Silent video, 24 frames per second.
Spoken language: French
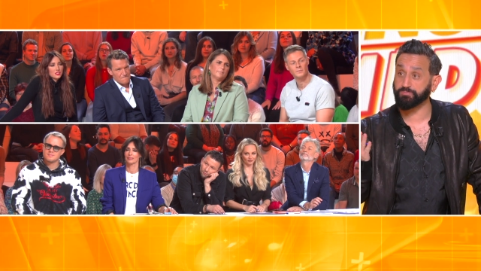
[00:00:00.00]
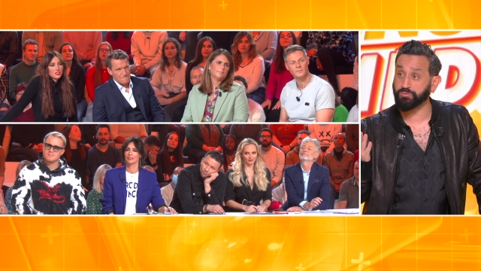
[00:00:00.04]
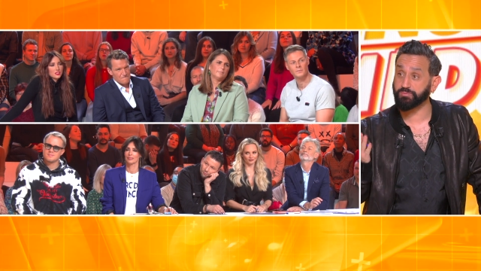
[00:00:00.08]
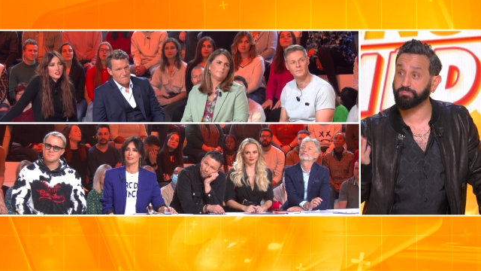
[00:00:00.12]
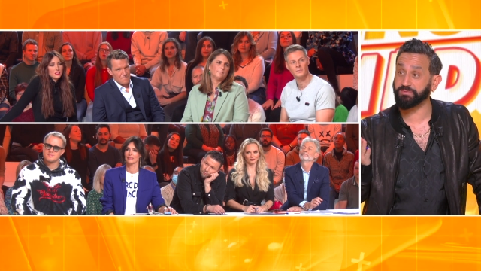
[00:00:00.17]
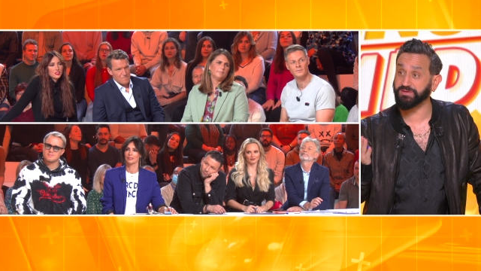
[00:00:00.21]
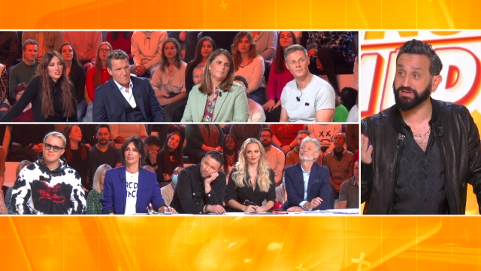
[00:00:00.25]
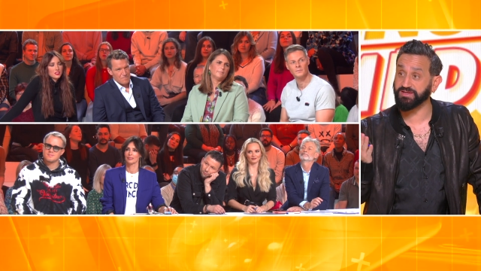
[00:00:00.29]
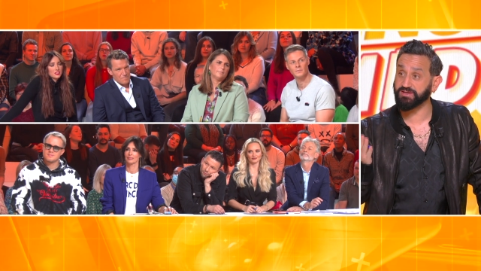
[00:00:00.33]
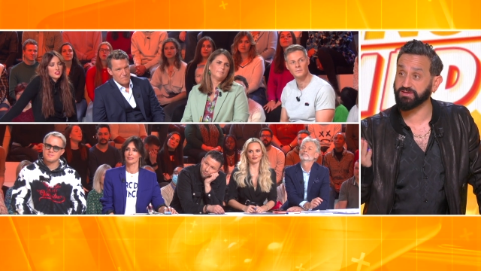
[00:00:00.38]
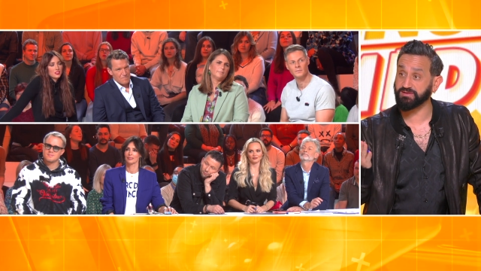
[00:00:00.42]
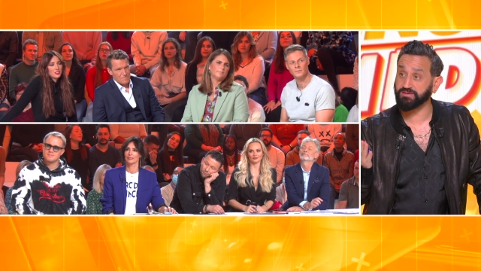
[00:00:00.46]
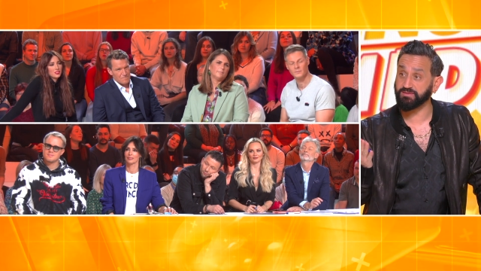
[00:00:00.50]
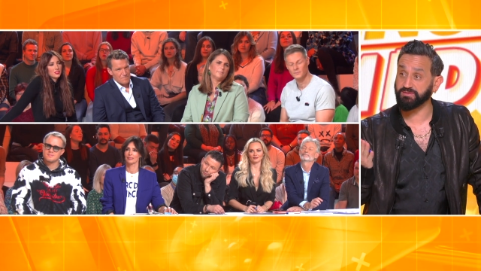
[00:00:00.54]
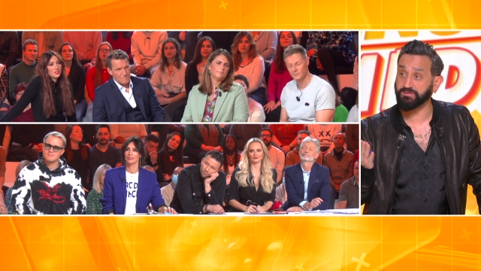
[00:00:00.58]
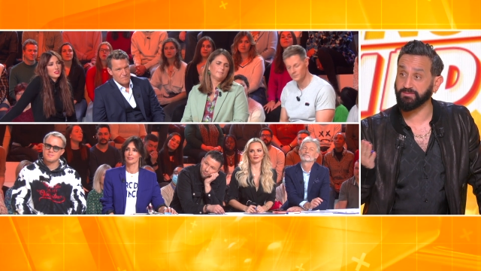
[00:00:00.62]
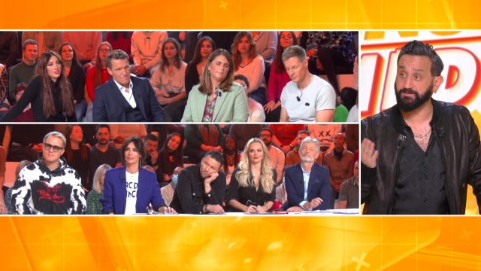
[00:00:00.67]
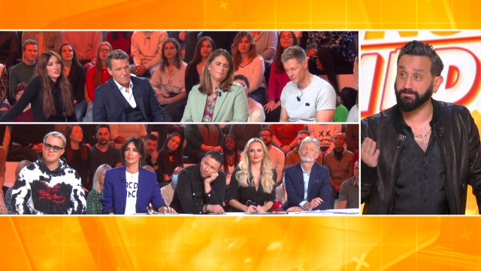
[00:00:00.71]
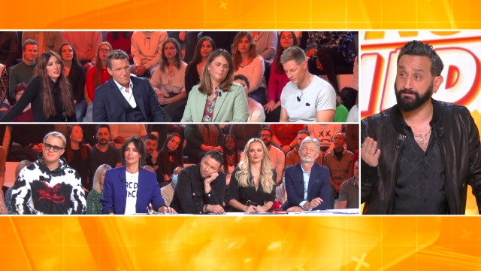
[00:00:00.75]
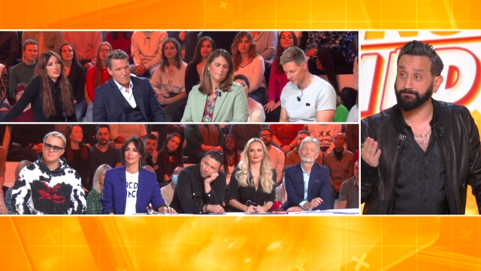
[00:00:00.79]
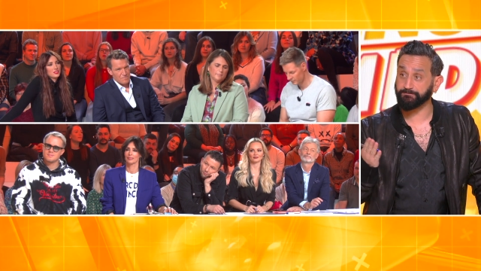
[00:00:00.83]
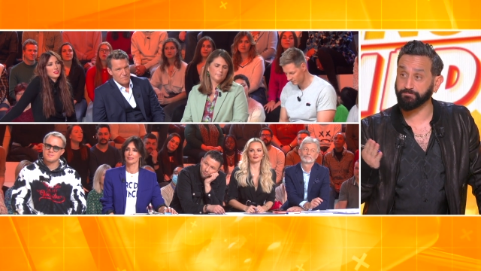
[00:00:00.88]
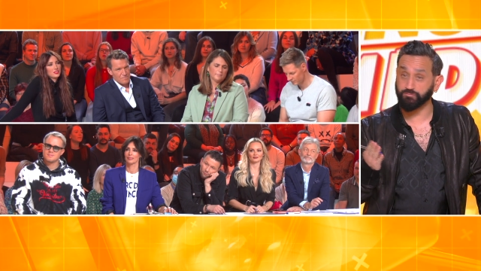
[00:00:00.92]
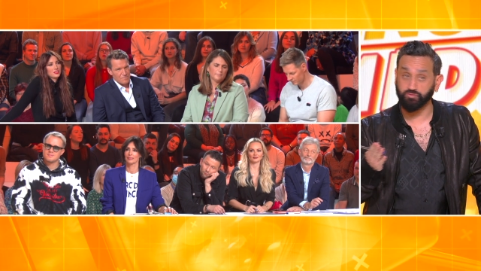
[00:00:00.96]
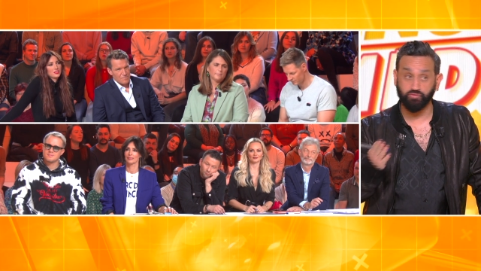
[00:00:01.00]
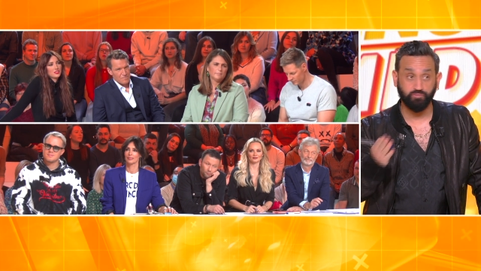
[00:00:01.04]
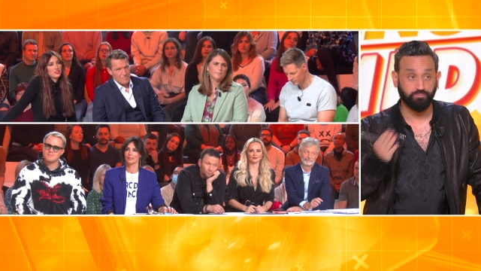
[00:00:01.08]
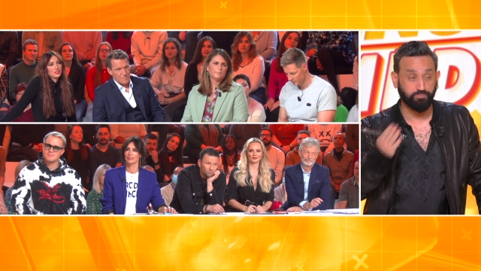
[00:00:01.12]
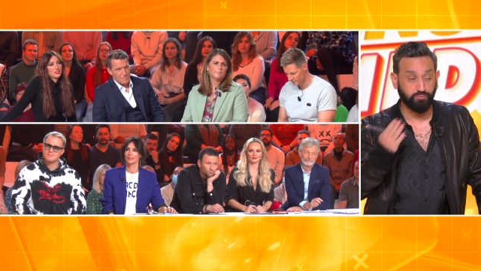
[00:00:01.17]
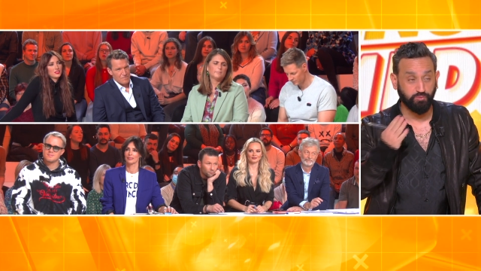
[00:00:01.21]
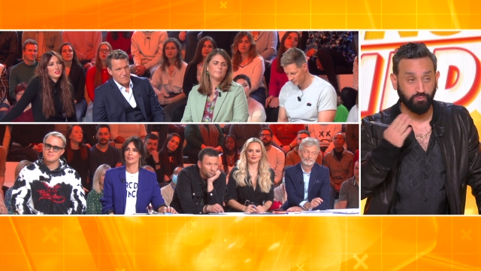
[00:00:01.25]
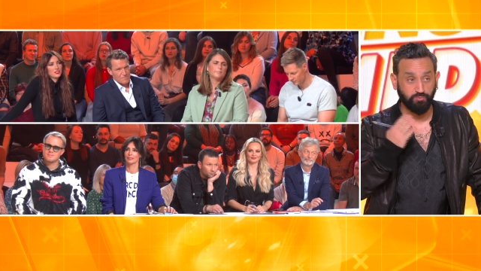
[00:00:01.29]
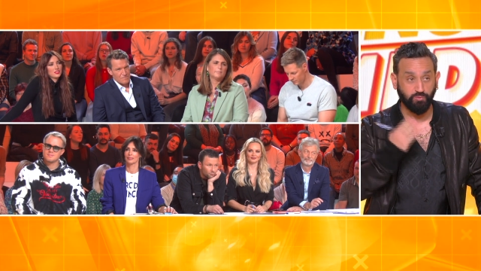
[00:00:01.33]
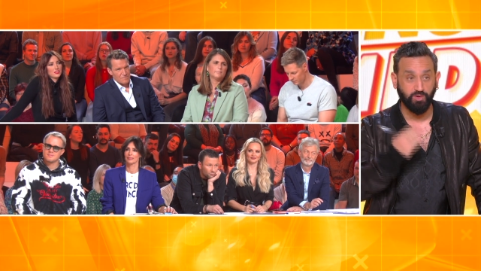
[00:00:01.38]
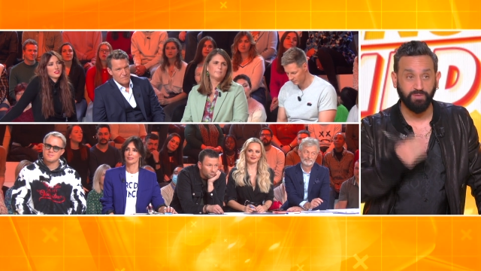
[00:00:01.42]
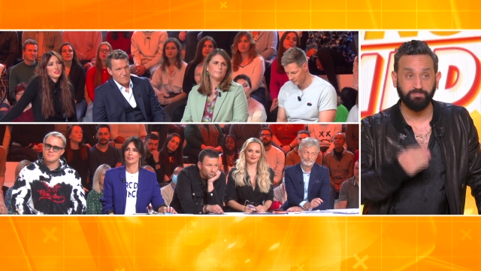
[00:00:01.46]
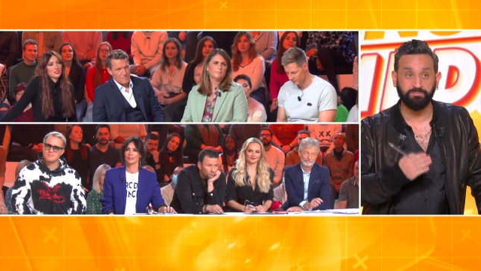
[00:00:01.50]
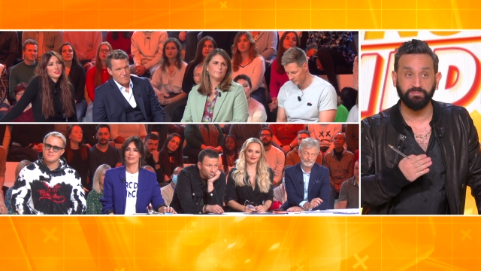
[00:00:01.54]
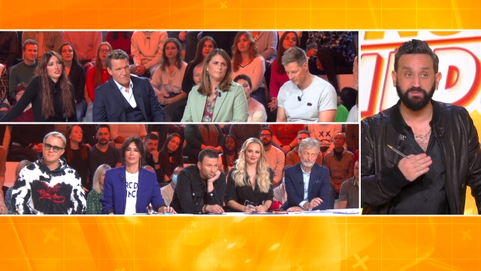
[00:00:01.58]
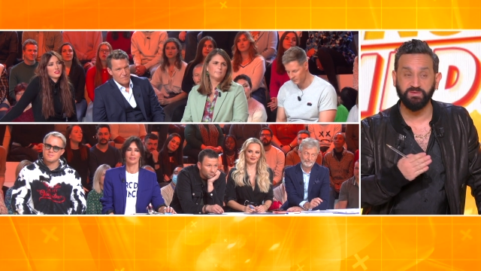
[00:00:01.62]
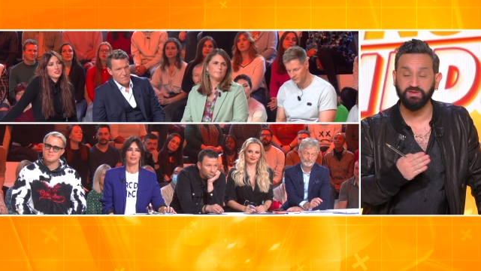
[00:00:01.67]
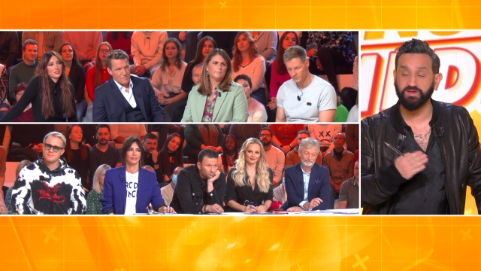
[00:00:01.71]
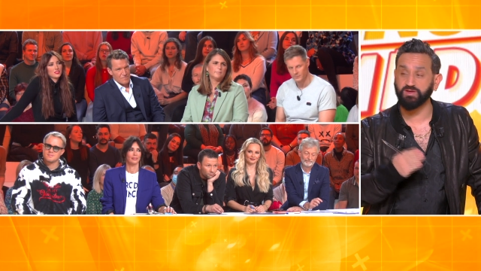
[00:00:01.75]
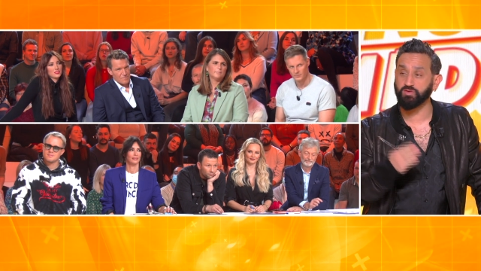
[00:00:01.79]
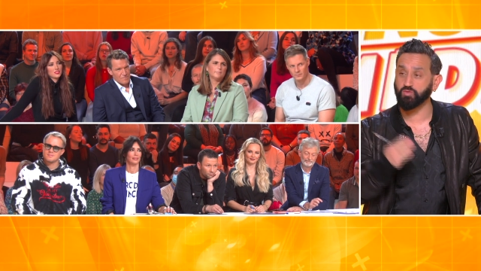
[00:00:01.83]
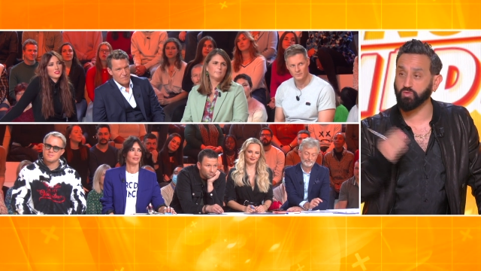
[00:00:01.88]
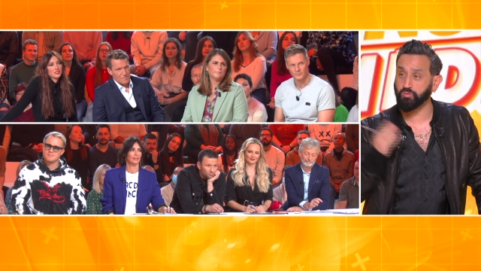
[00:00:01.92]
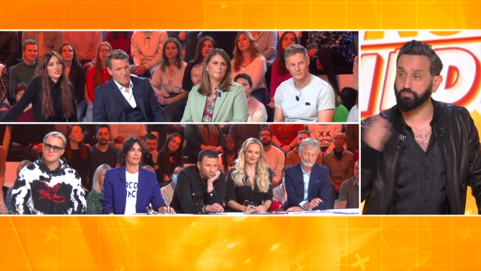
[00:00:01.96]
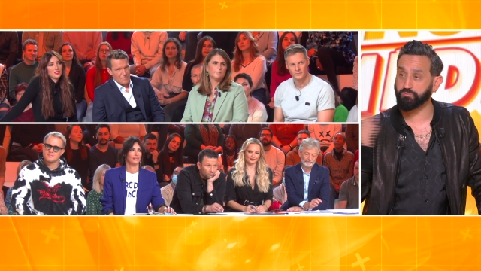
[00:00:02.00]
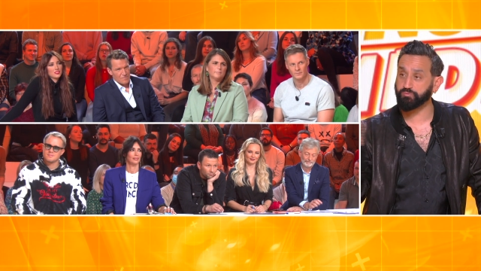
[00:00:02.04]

je pense, qui sont les chroniqueurs les plus payés.